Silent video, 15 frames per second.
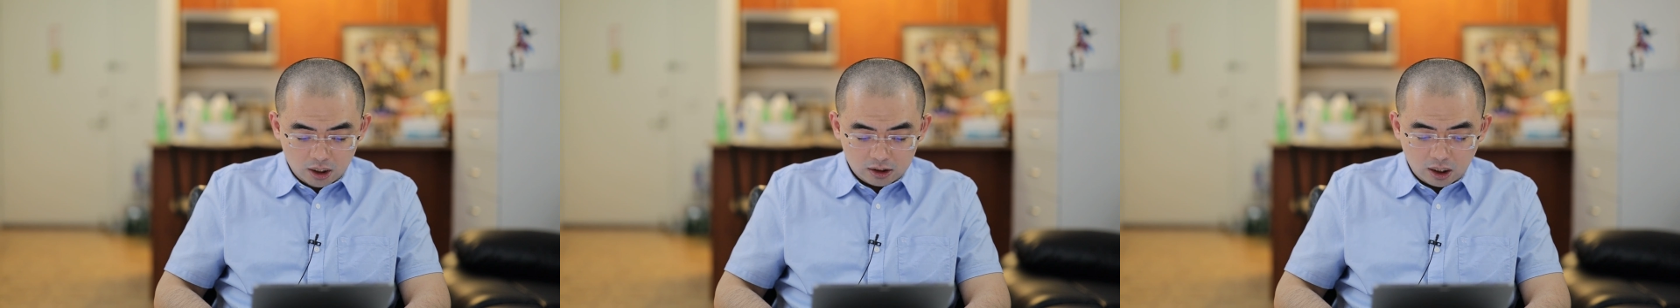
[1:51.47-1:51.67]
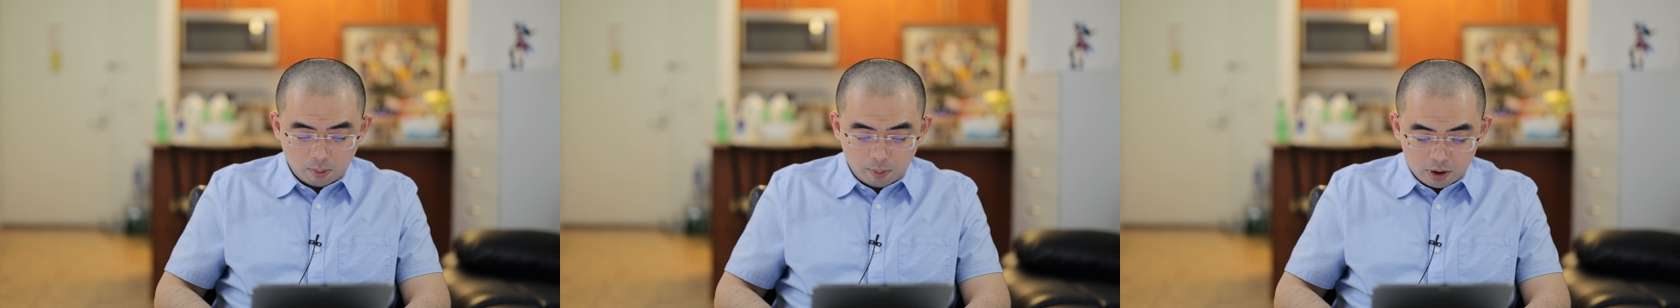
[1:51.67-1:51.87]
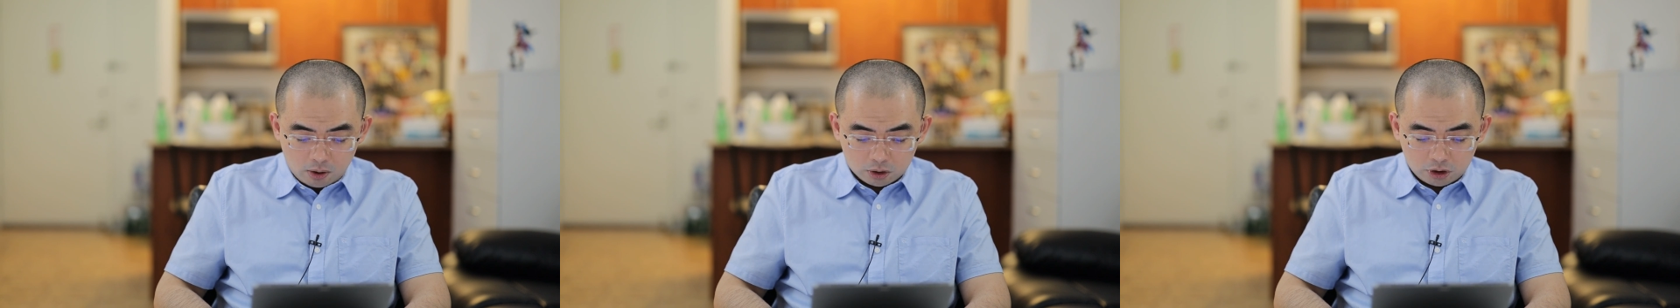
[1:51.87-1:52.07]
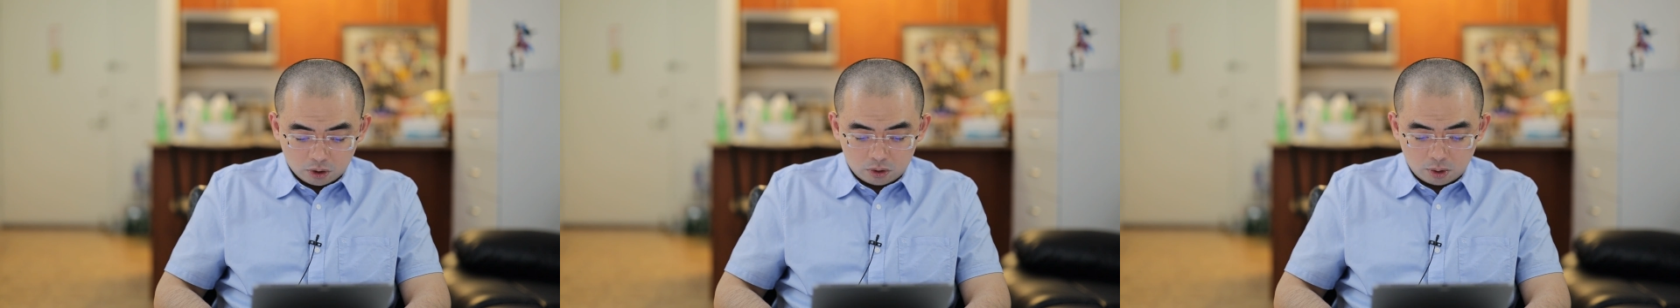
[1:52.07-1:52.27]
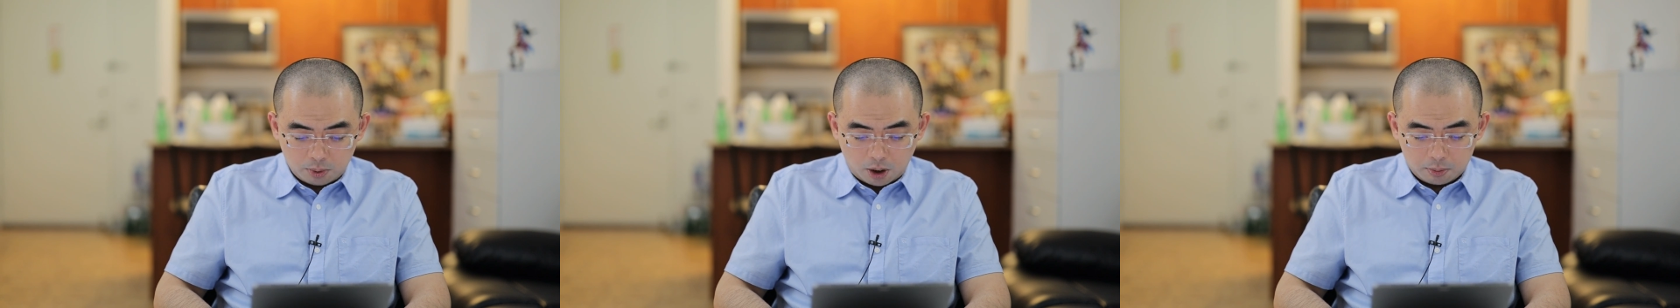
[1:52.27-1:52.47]
也没有
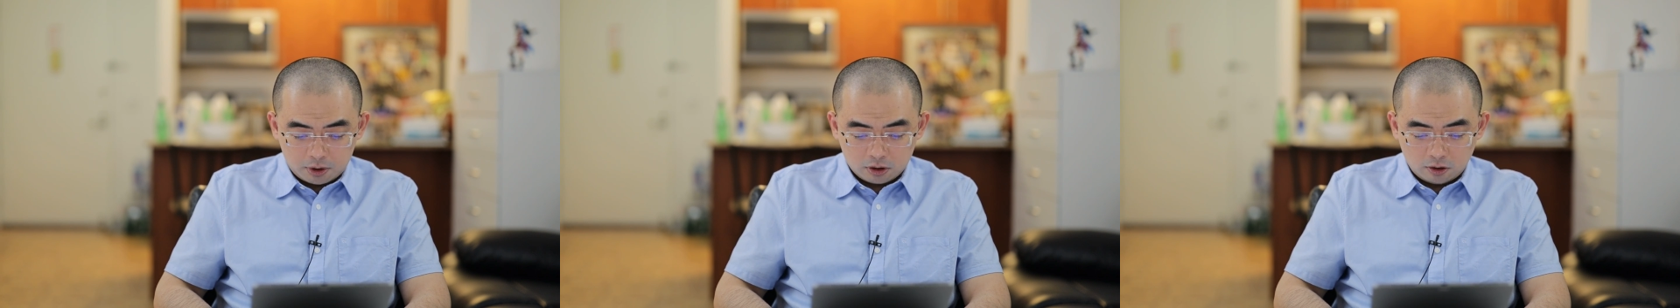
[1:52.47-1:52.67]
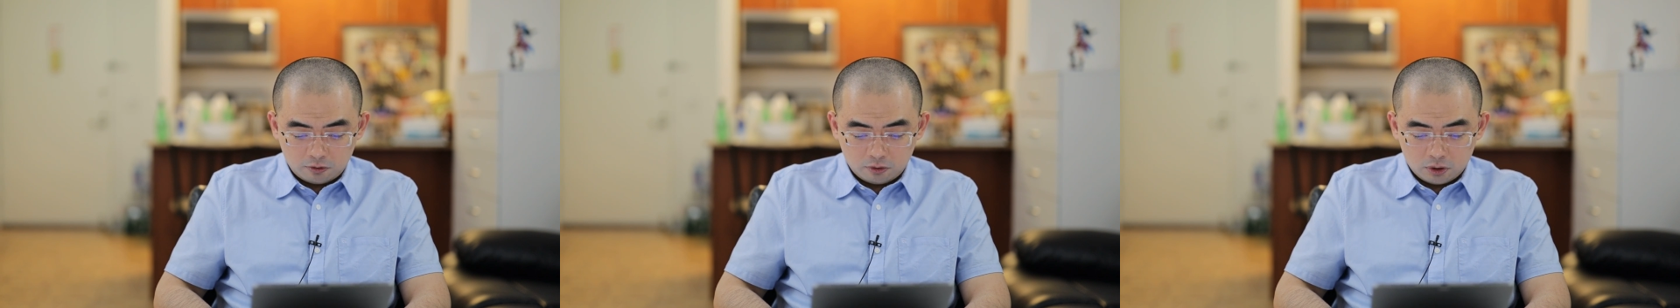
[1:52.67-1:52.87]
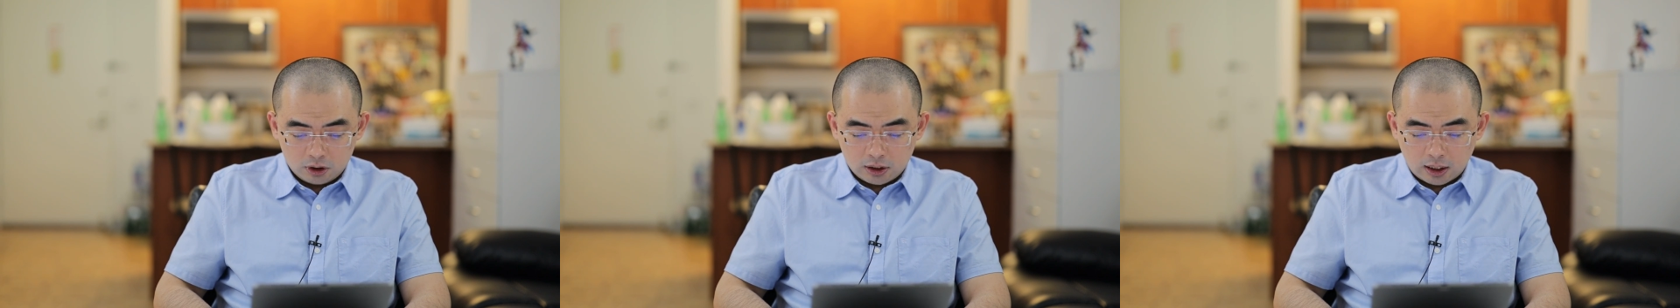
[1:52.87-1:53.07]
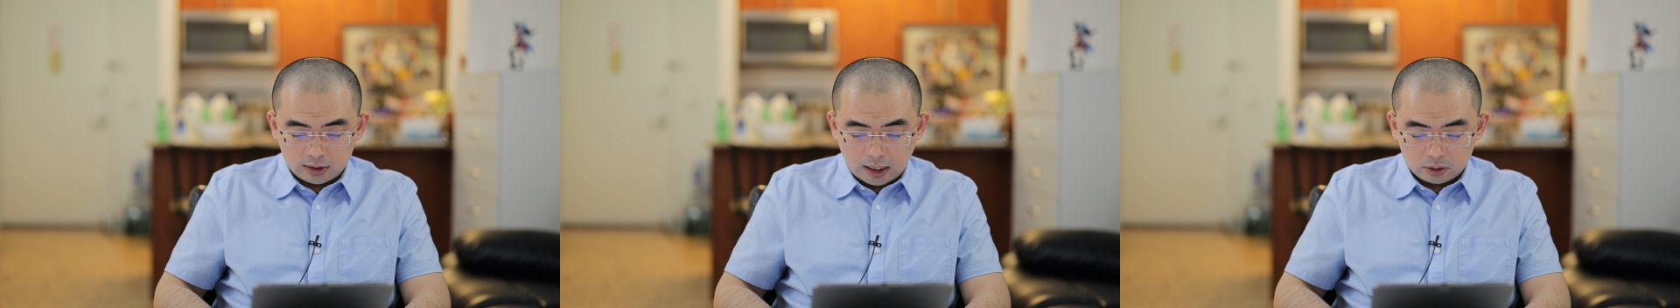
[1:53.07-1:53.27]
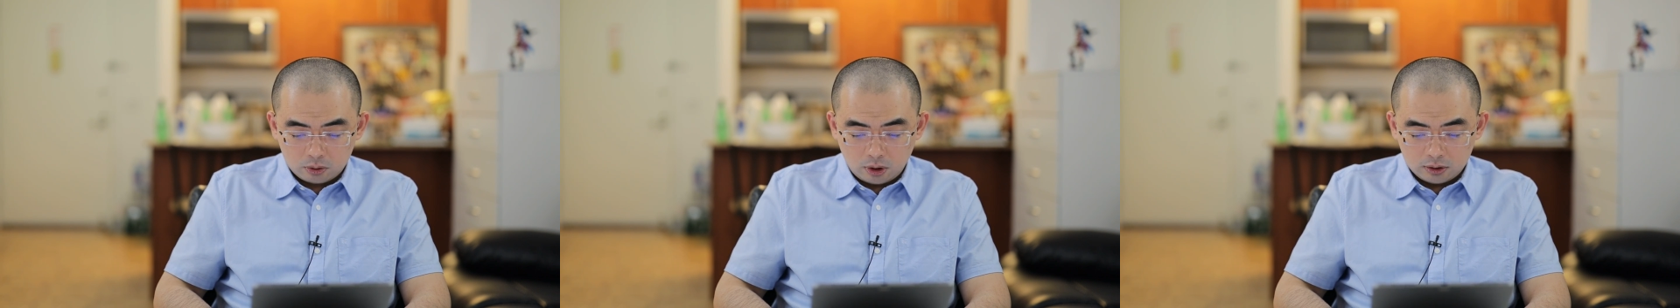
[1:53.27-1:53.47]
证据表明呢，弗吉尼亚
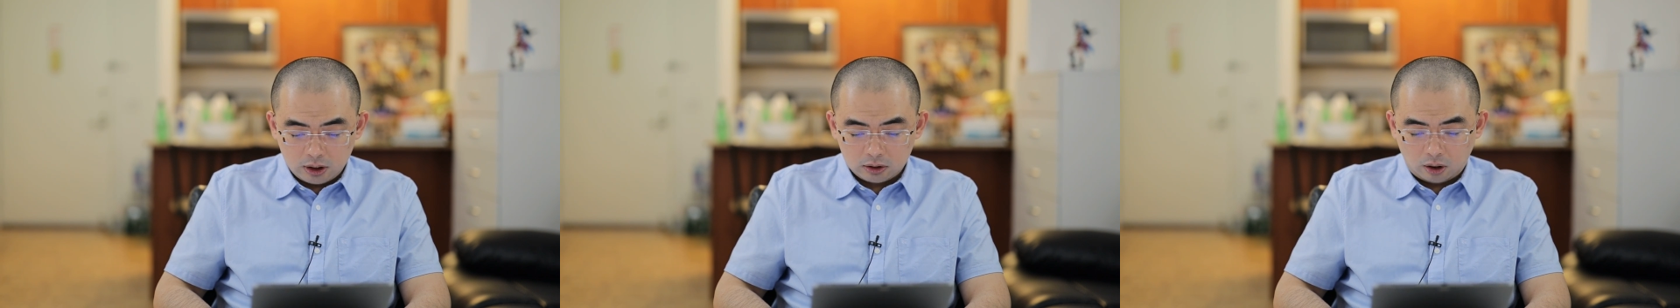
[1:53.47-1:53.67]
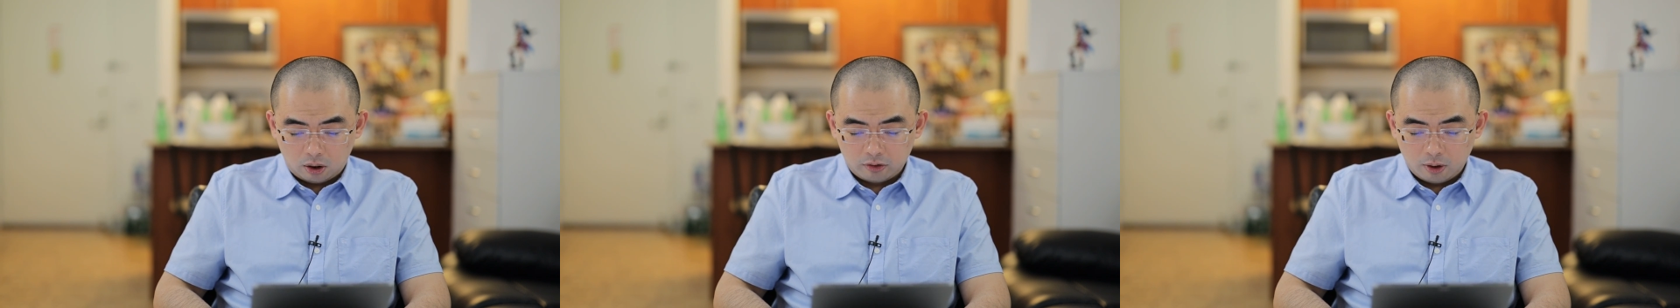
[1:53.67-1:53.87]
大学的电脑